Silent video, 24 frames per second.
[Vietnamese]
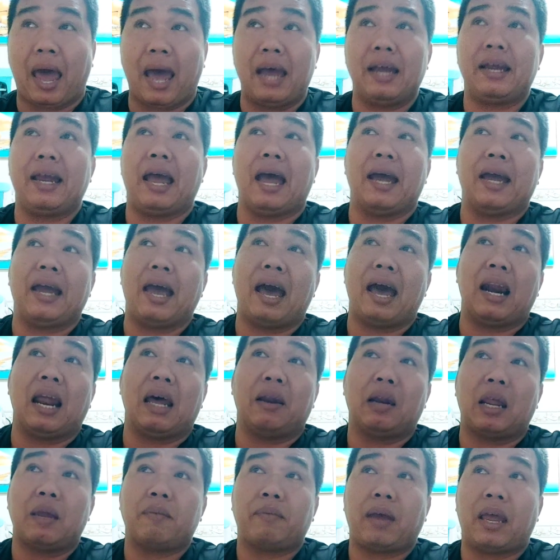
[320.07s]
thả gà ra là
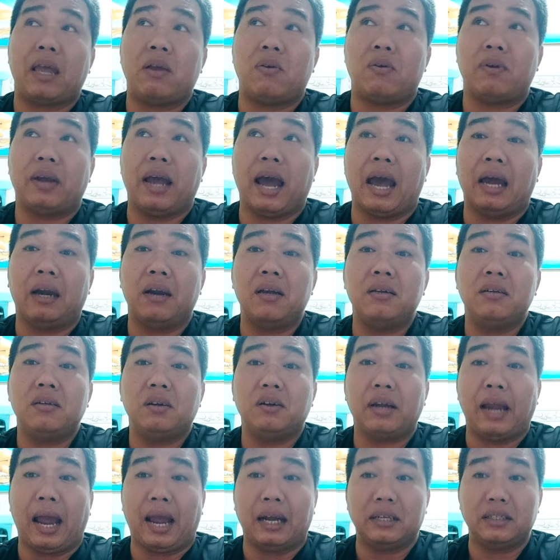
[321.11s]
anh em thấy con gà đứng
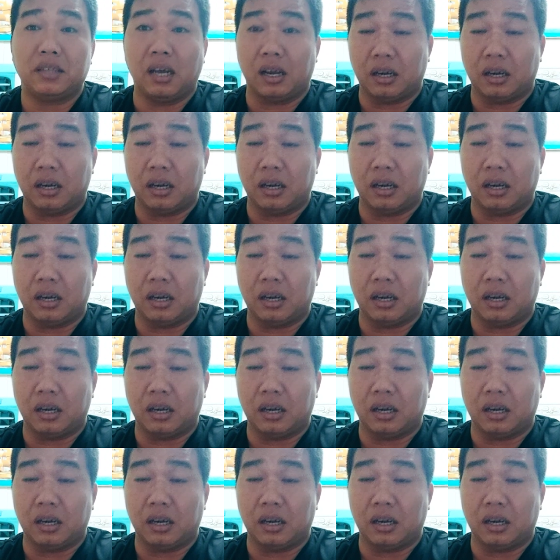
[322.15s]
nó gặn